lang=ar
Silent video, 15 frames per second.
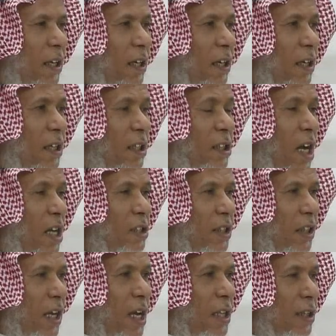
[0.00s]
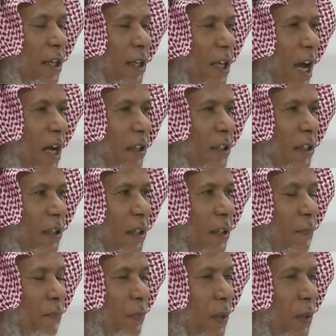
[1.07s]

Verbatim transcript: لشخصك انت لذاتك سلام عليك